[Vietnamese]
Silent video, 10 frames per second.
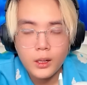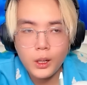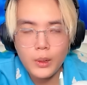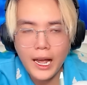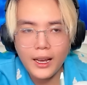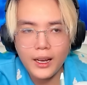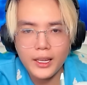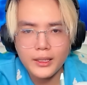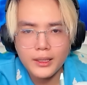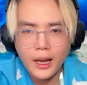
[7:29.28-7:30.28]
luna
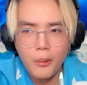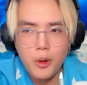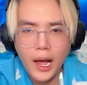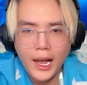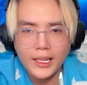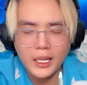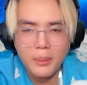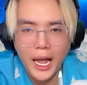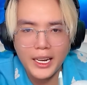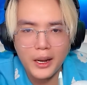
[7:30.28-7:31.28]
ơi không có ai
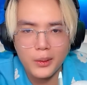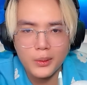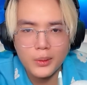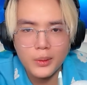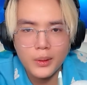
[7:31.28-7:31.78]
thích bạn đâu